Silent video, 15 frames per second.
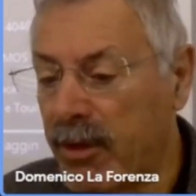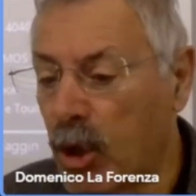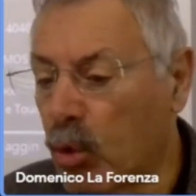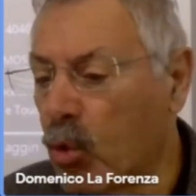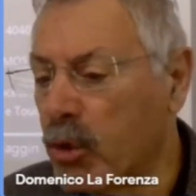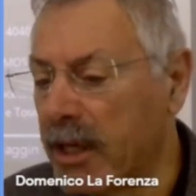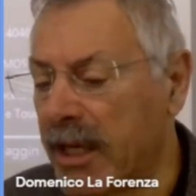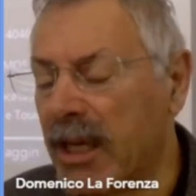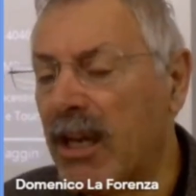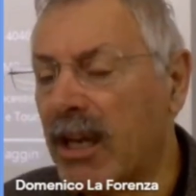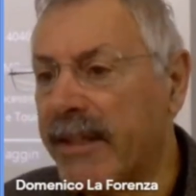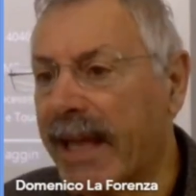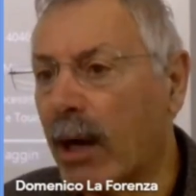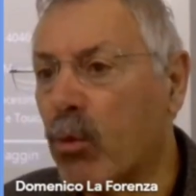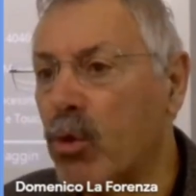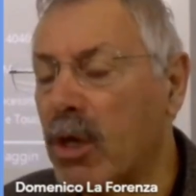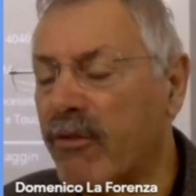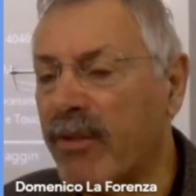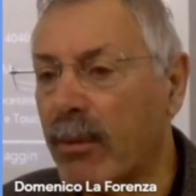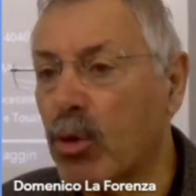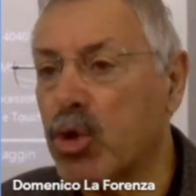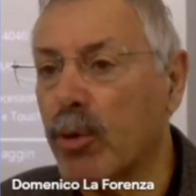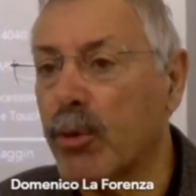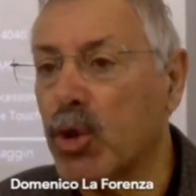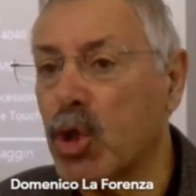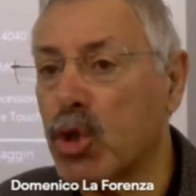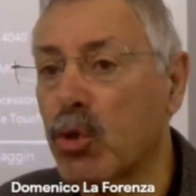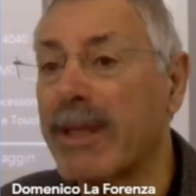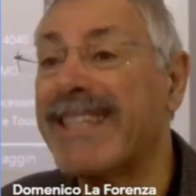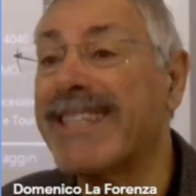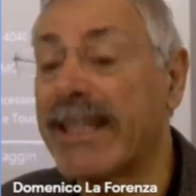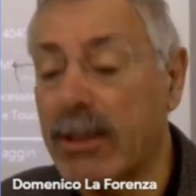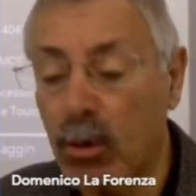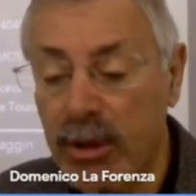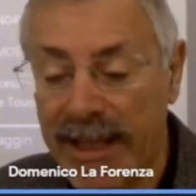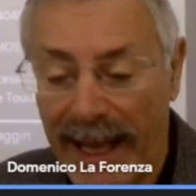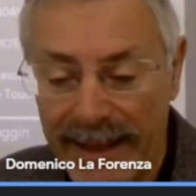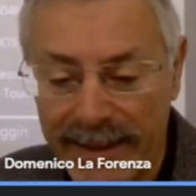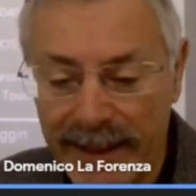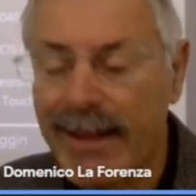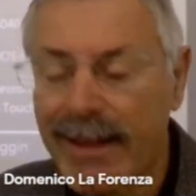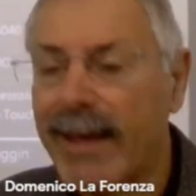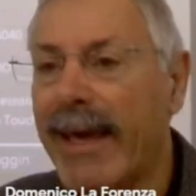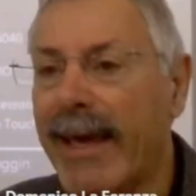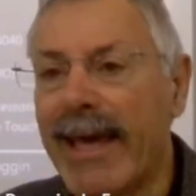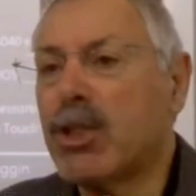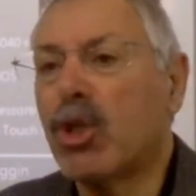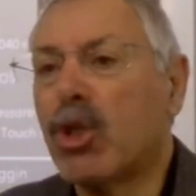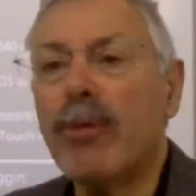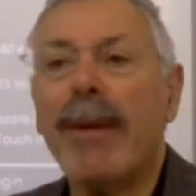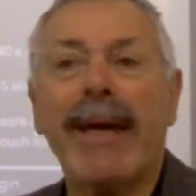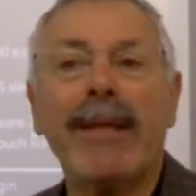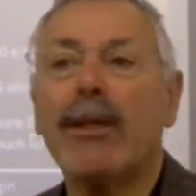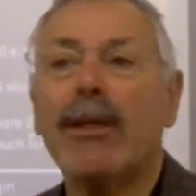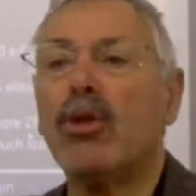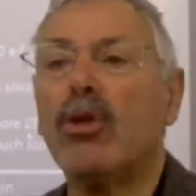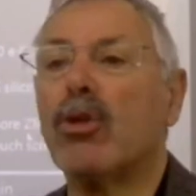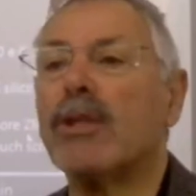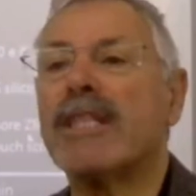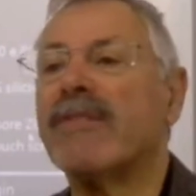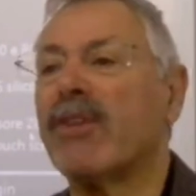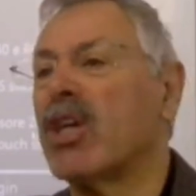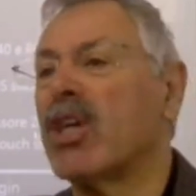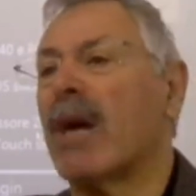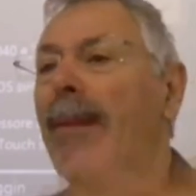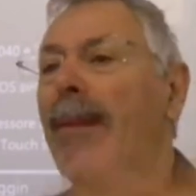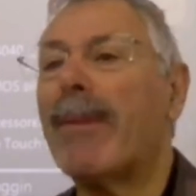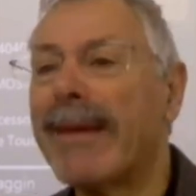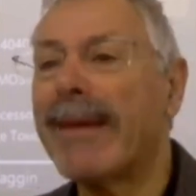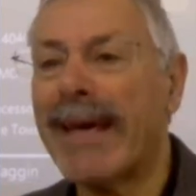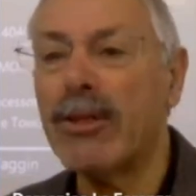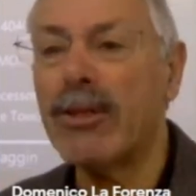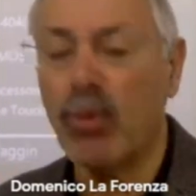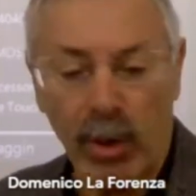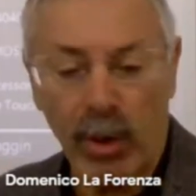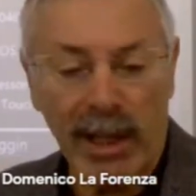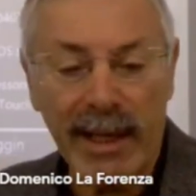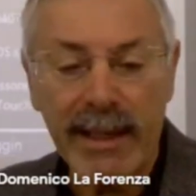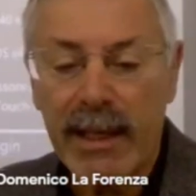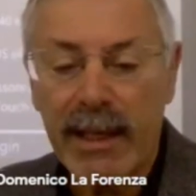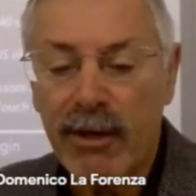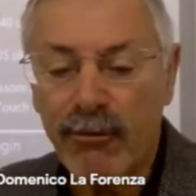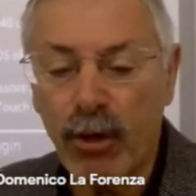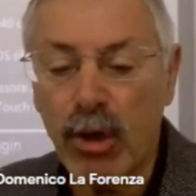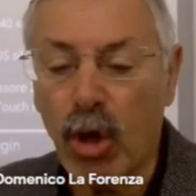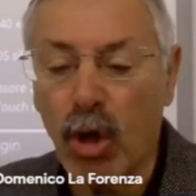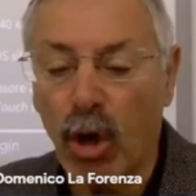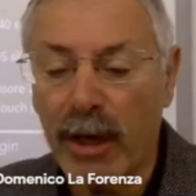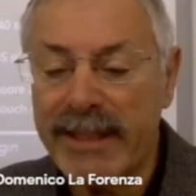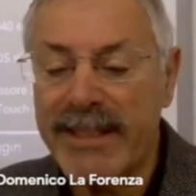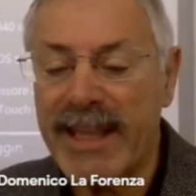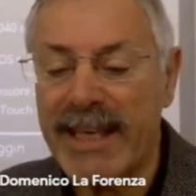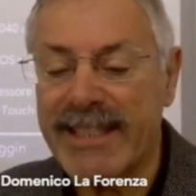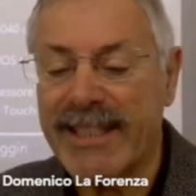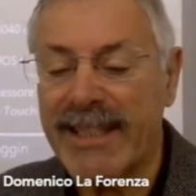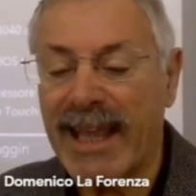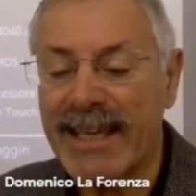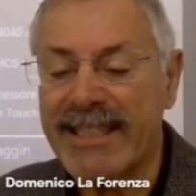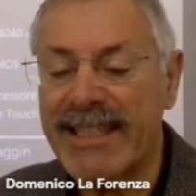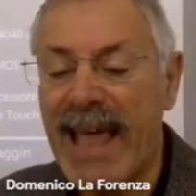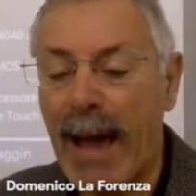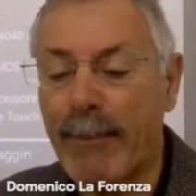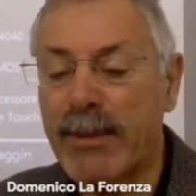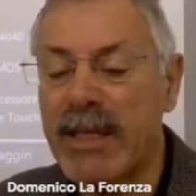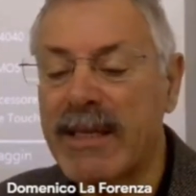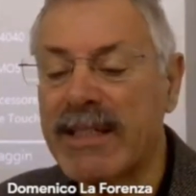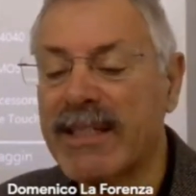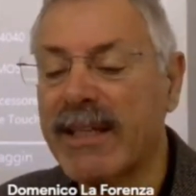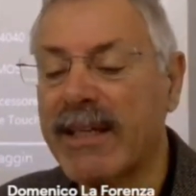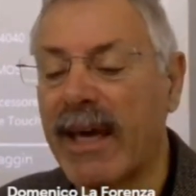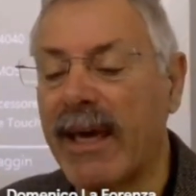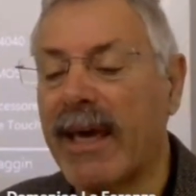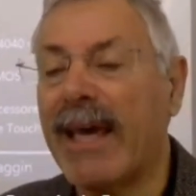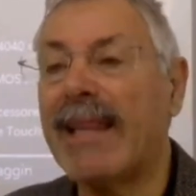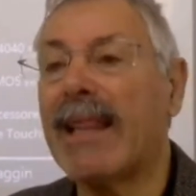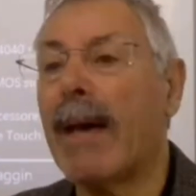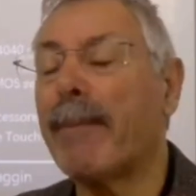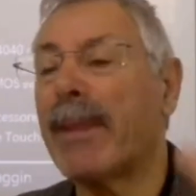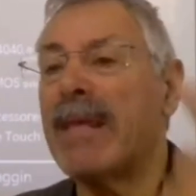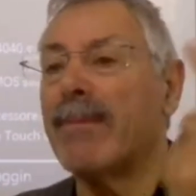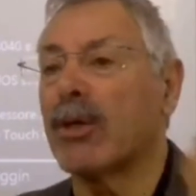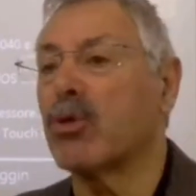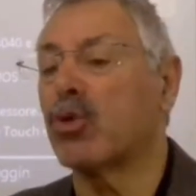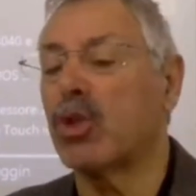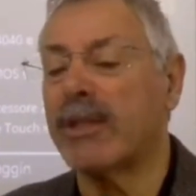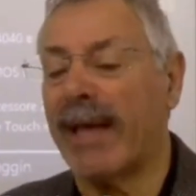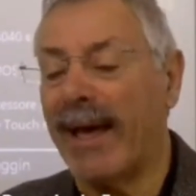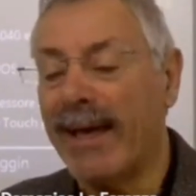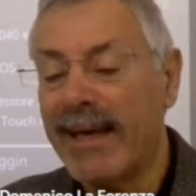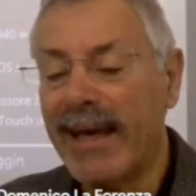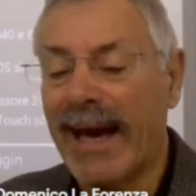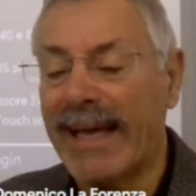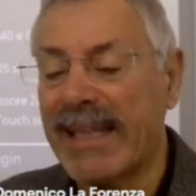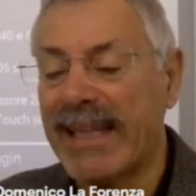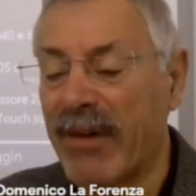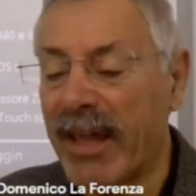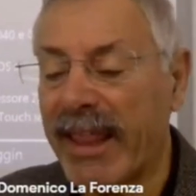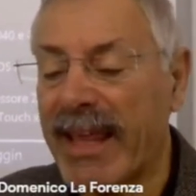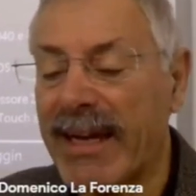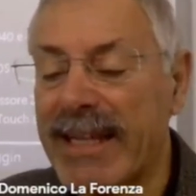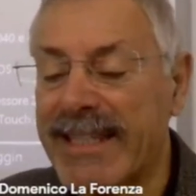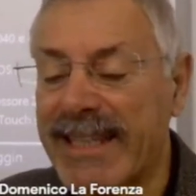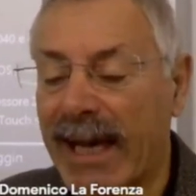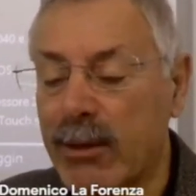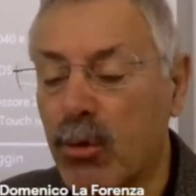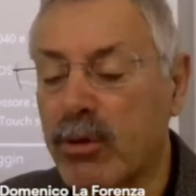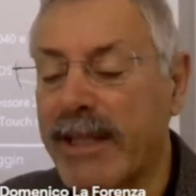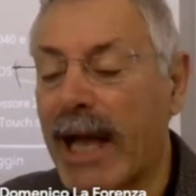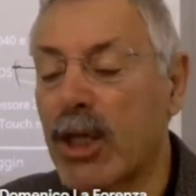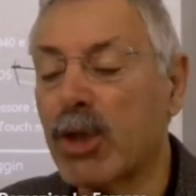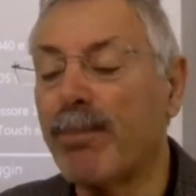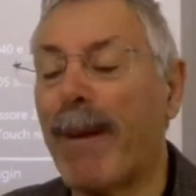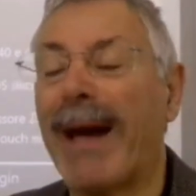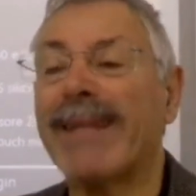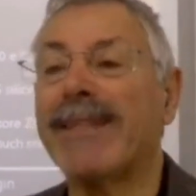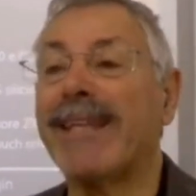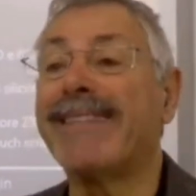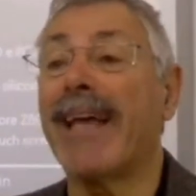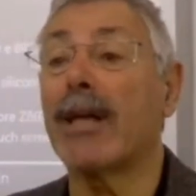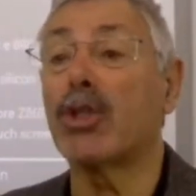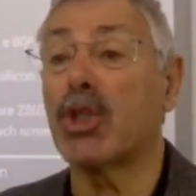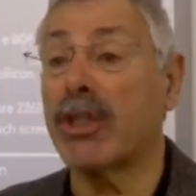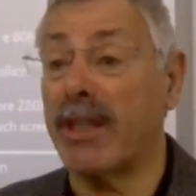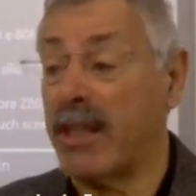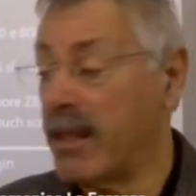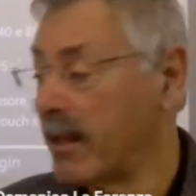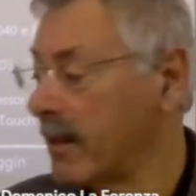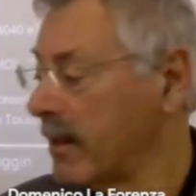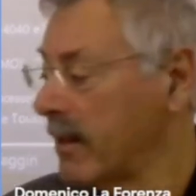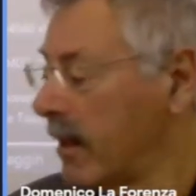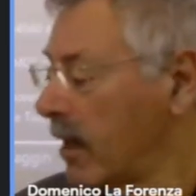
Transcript: cui il, da cui il famoso processore Z80 e siccome lui non si faceva mai mancare nulla, fondò e diresse la Synaptics che è la prima società ad aver realizzato touchpad e touchscreen.